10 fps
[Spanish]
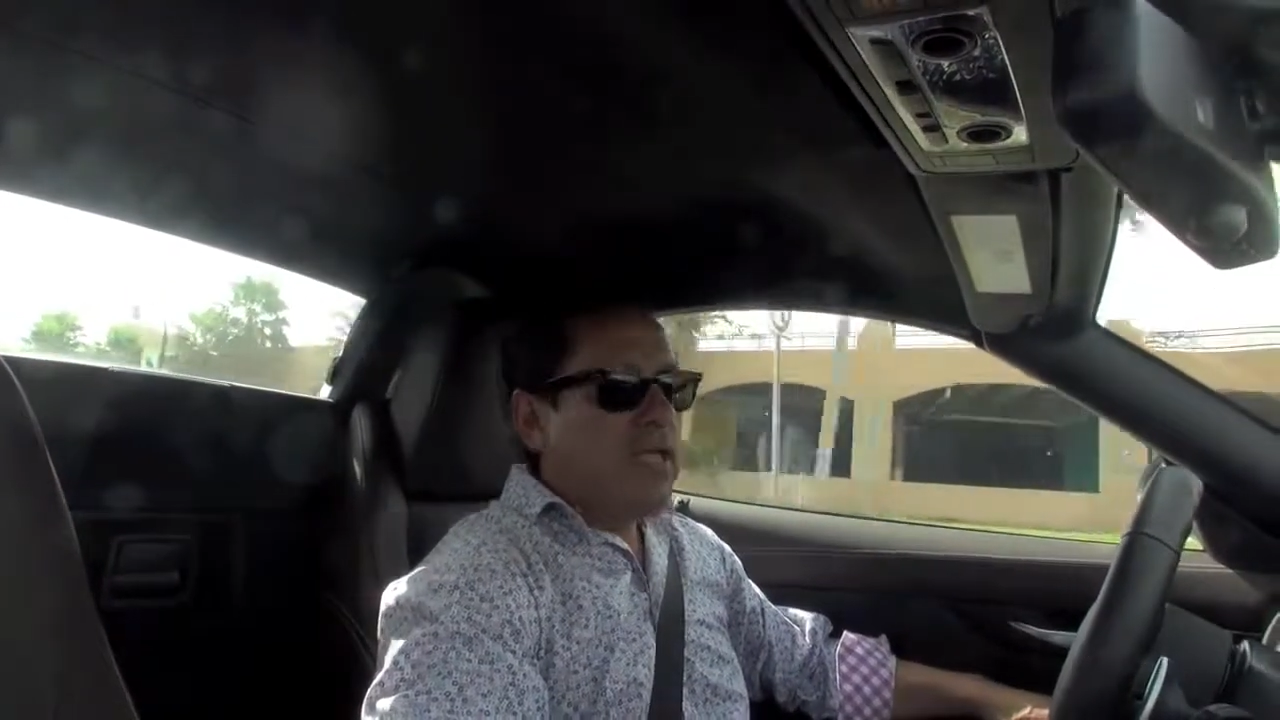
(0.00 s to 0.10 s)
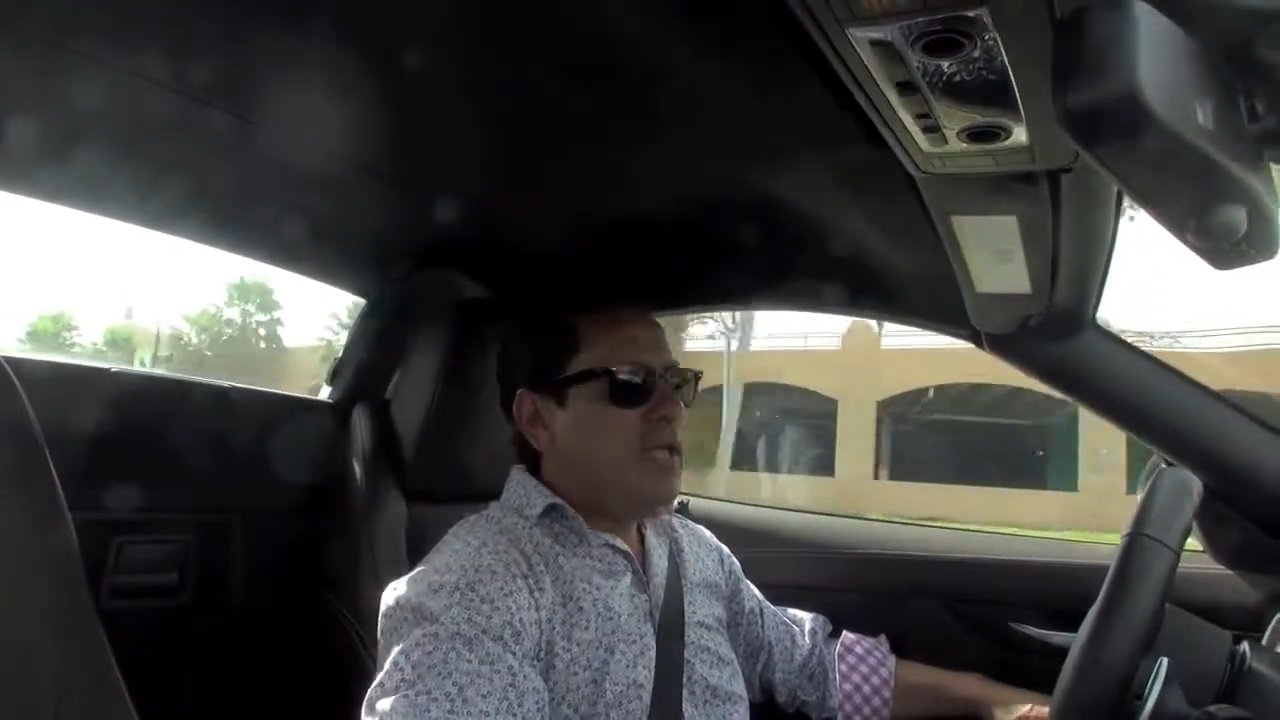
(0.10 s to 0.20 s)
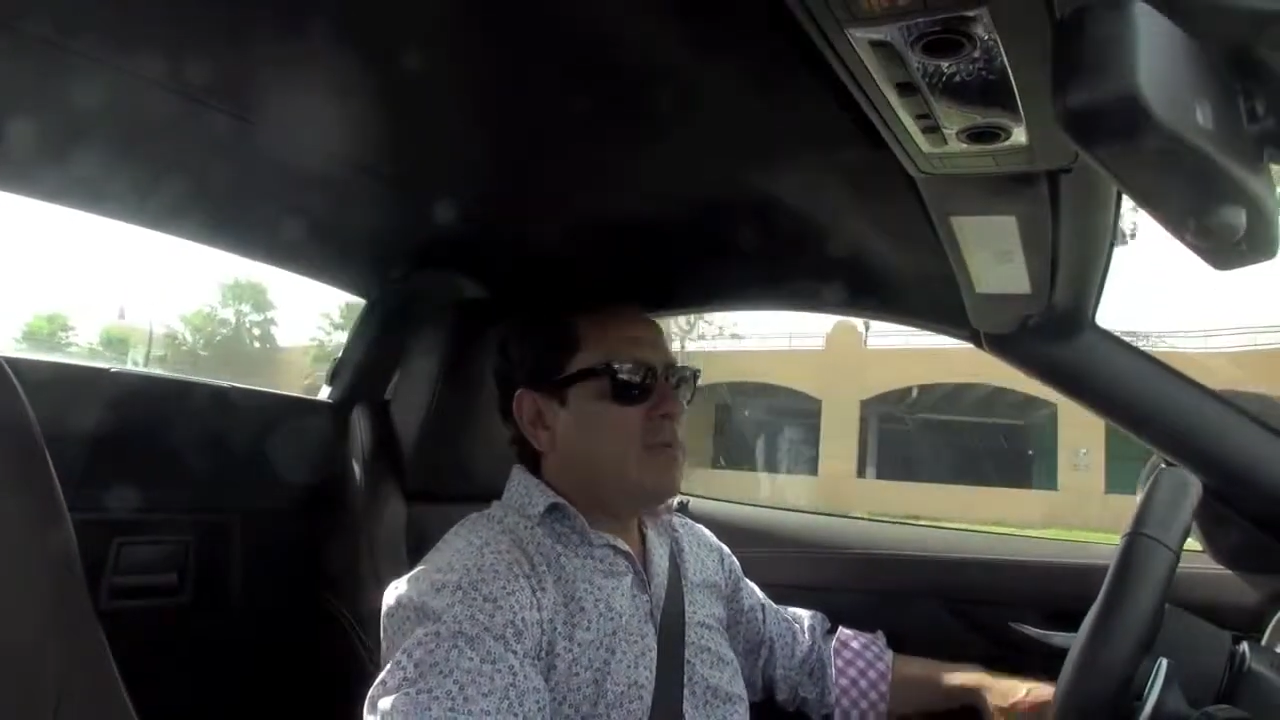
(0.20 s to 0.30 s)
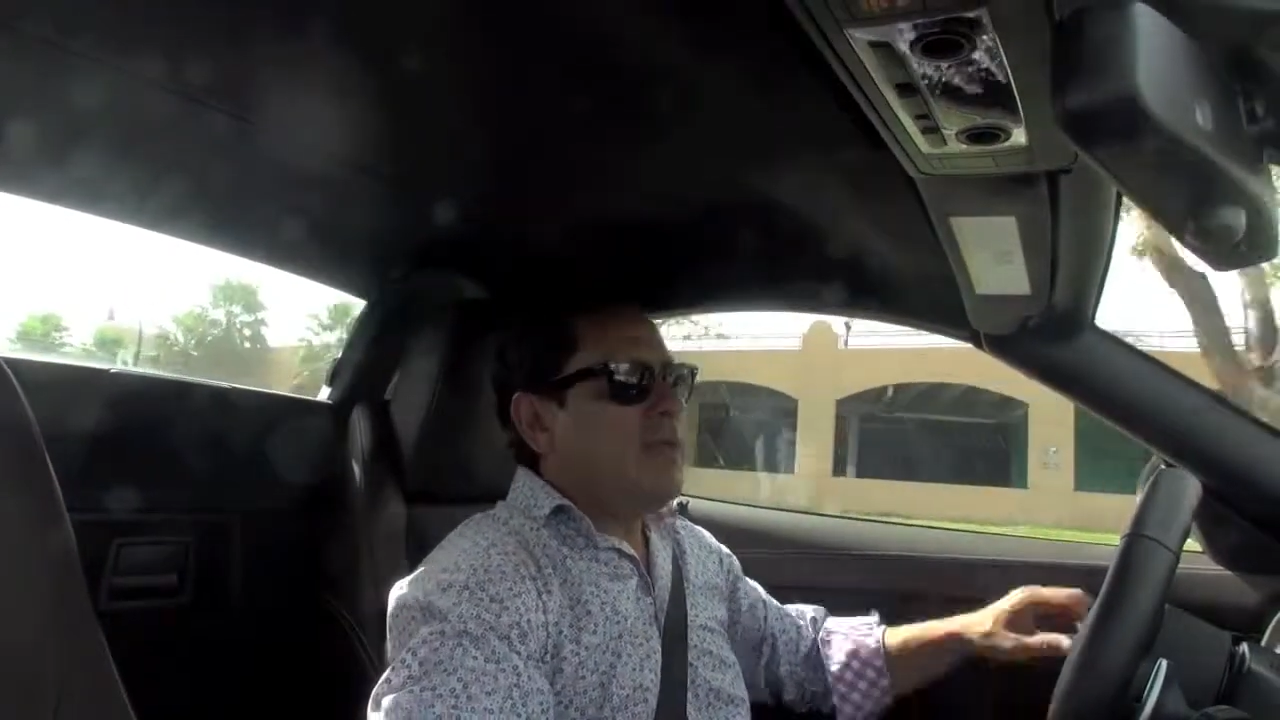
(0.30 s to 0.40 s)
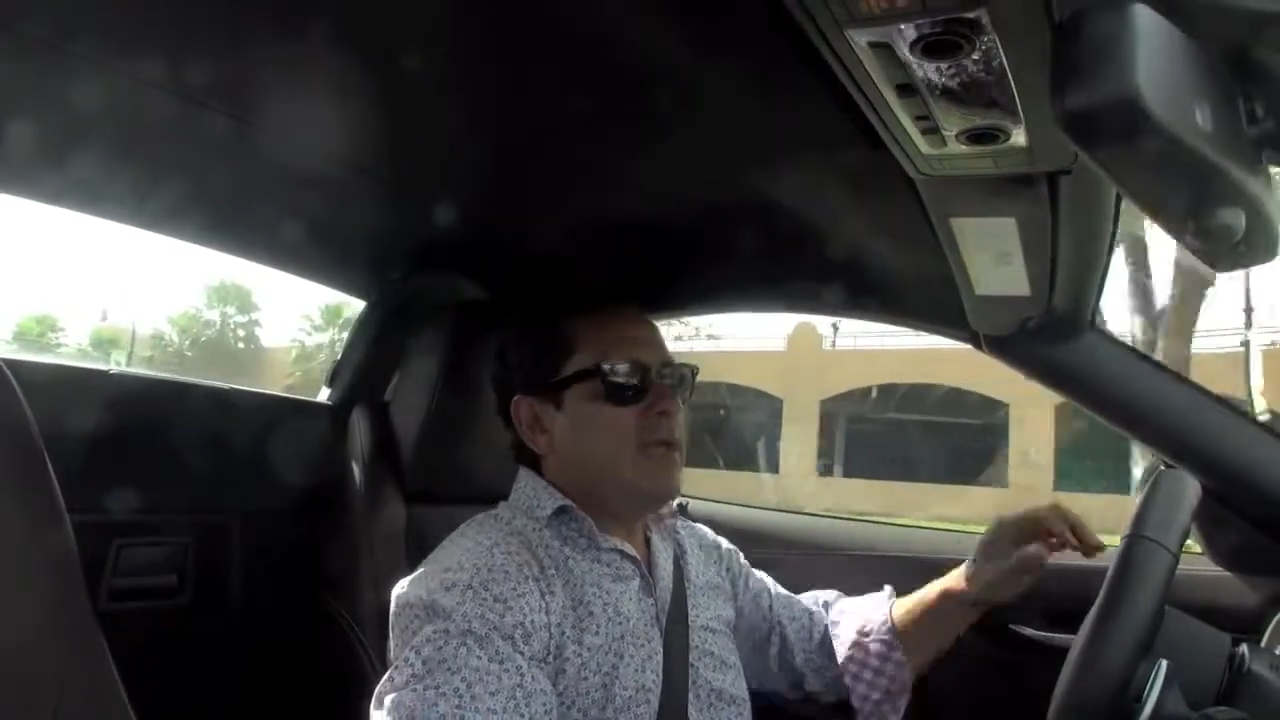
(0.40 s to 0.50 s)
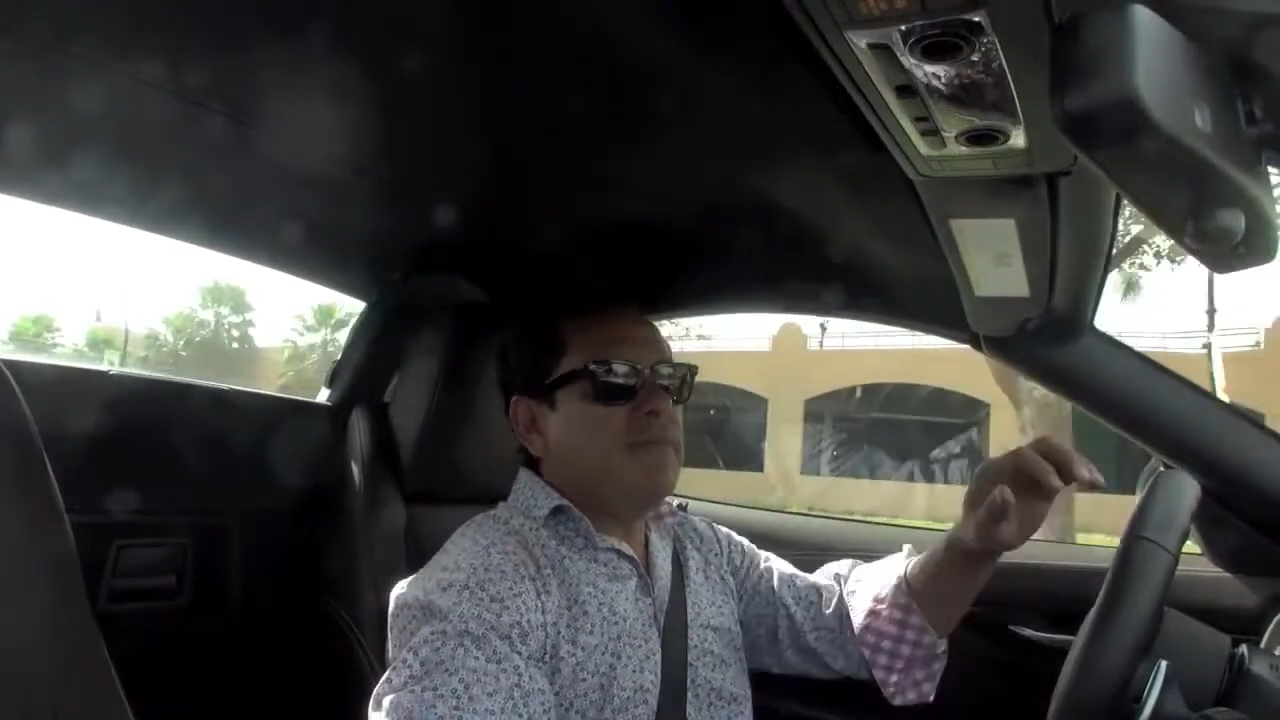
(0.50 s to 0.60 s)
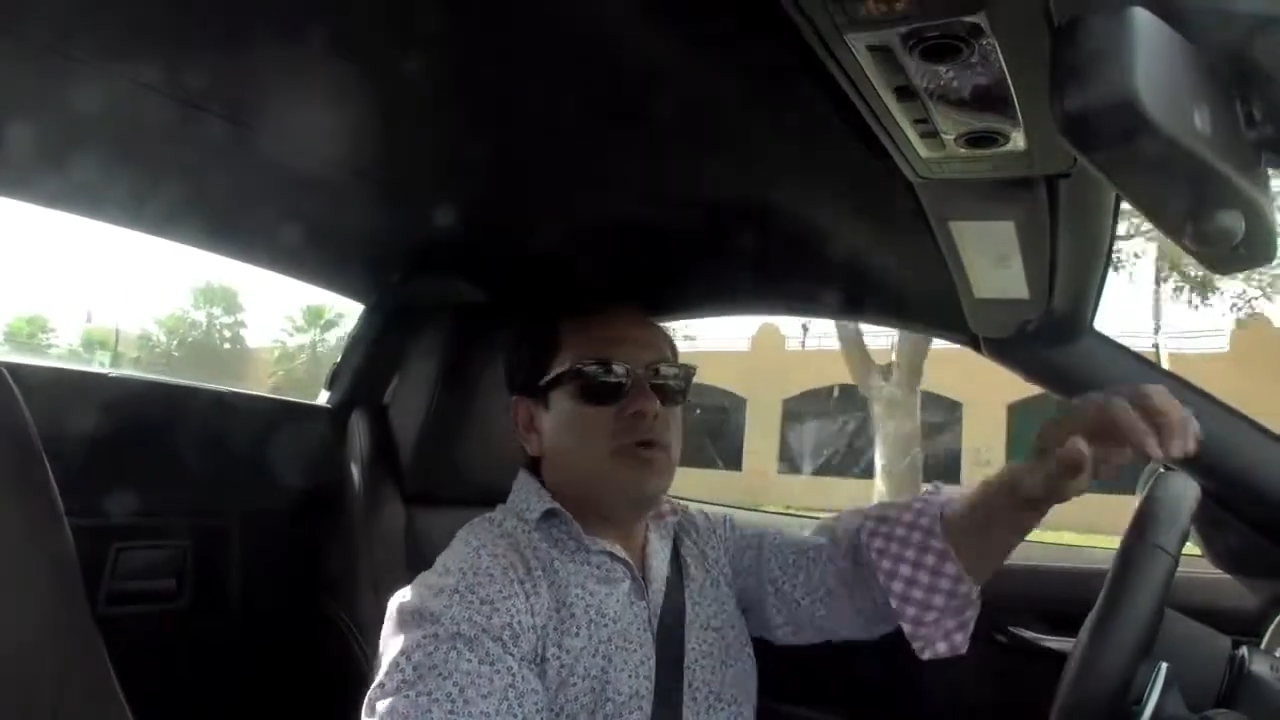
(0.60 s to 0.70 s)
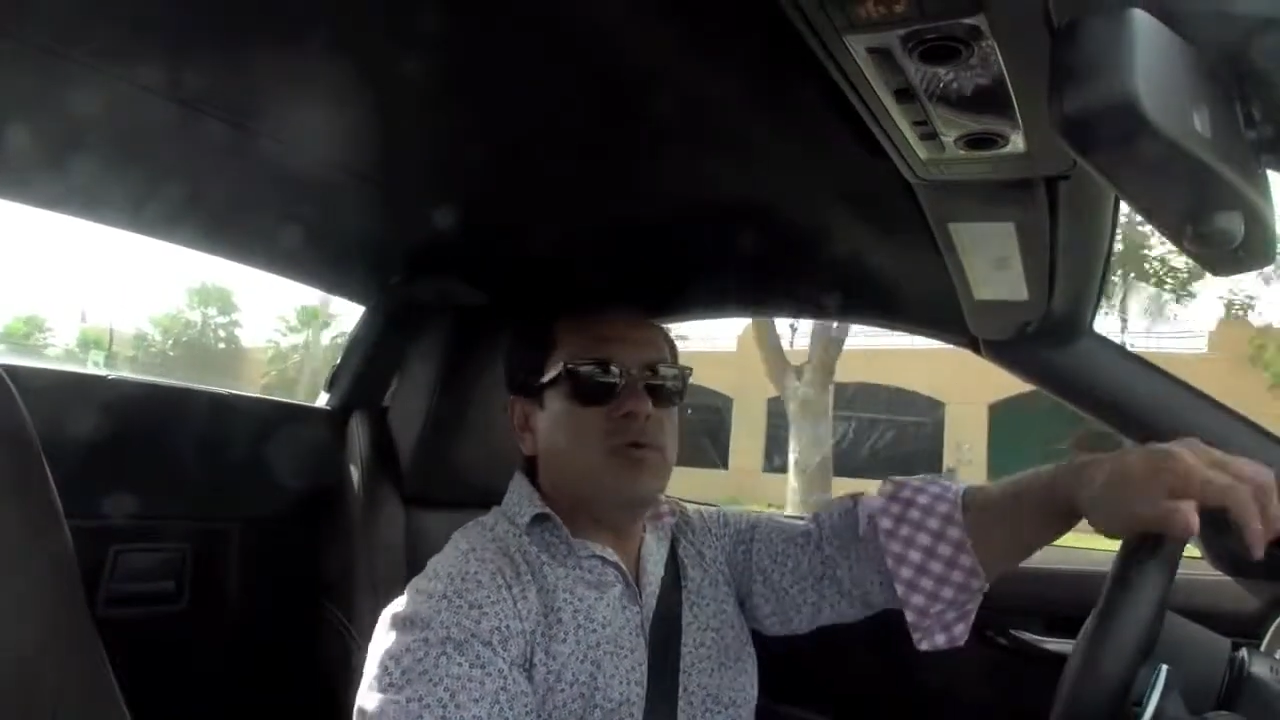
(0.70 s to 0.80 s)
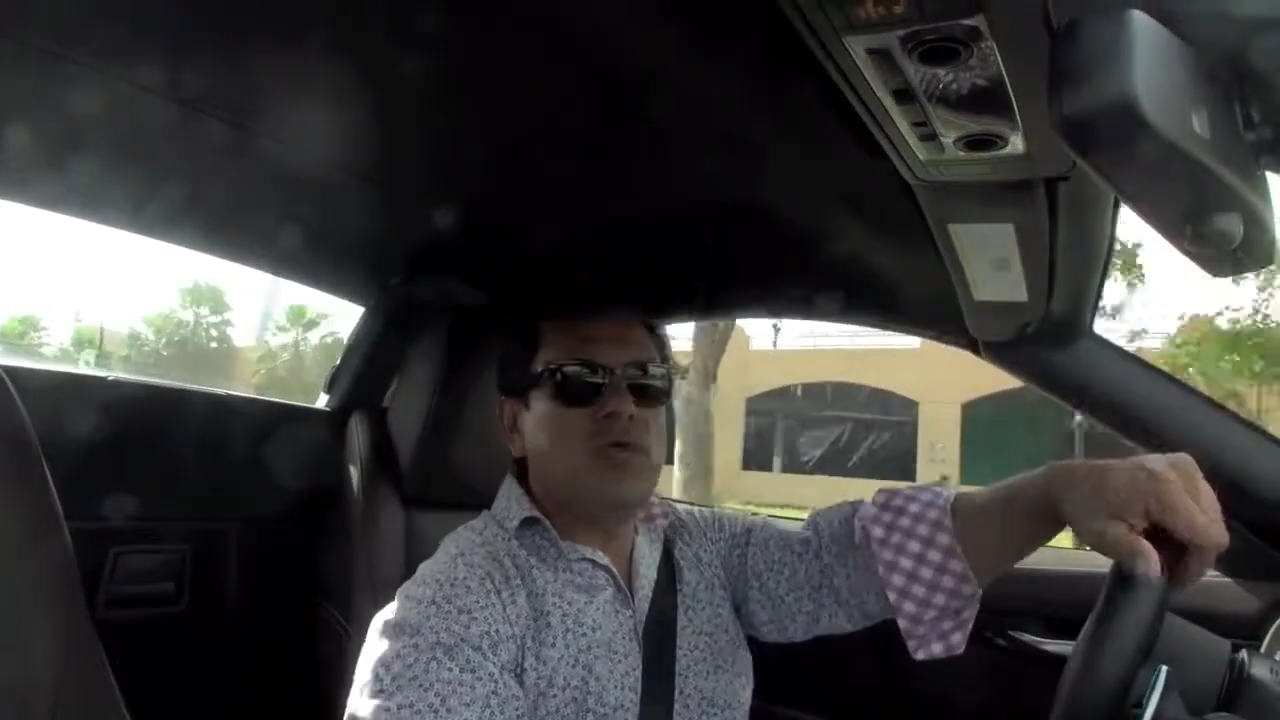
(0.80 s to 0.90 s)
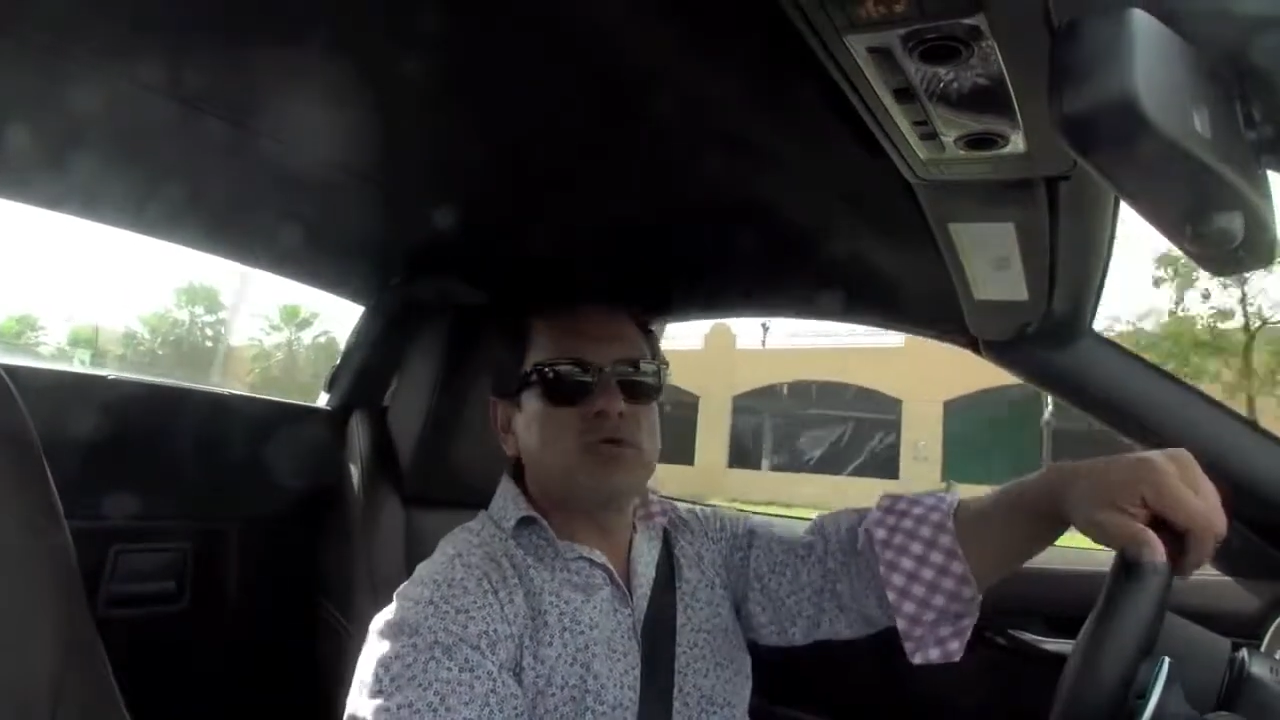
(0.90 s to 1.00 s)
El
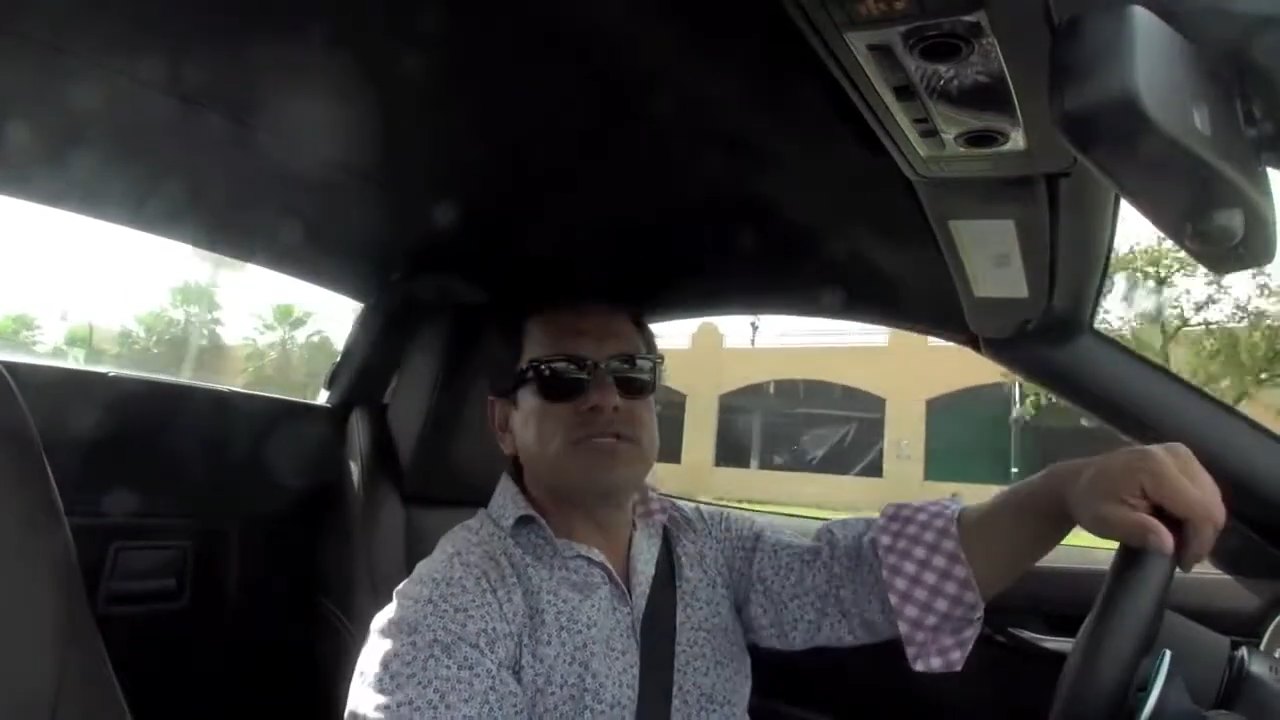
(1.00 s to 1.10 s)
BMW